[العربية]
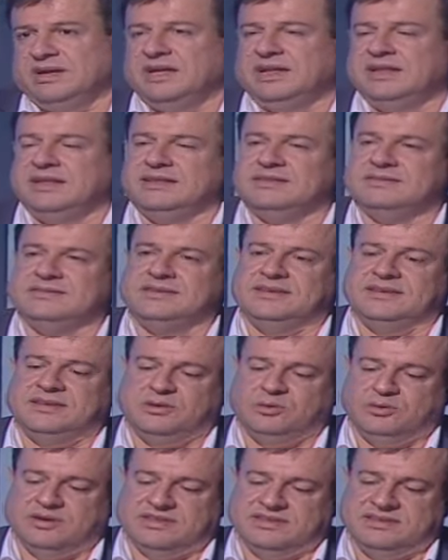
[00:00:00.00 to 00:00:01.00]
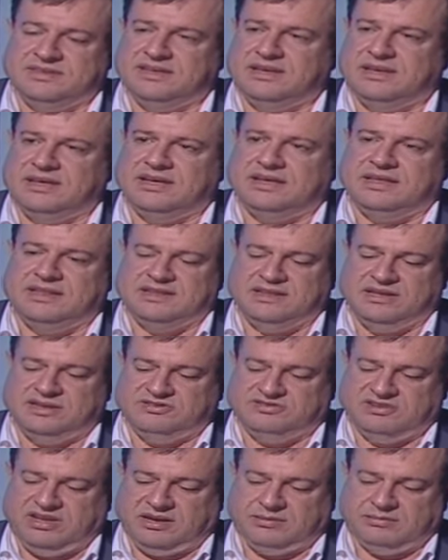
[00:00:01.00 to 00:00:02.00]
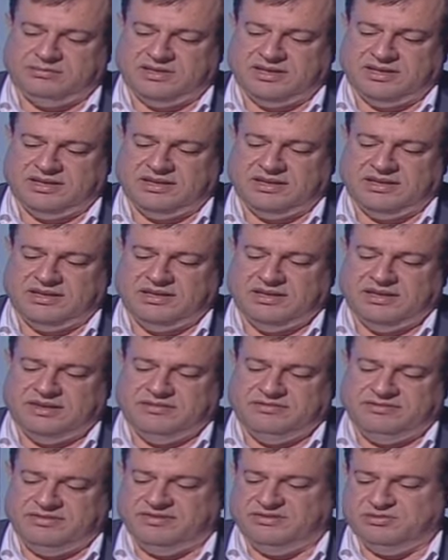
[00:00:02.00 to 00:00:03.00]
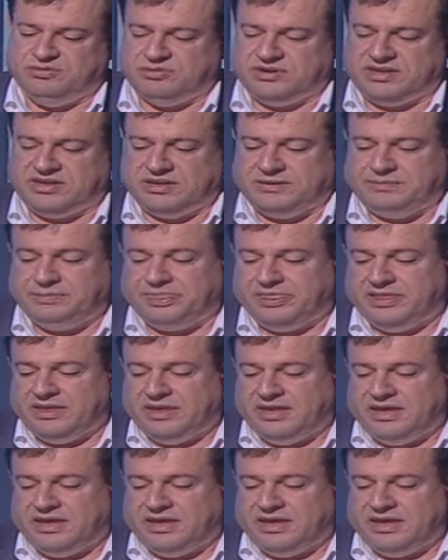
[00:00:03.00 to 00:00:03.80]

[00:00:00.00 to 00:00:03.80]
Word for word: التي يؤديها لشعبنا في سوريا نعم.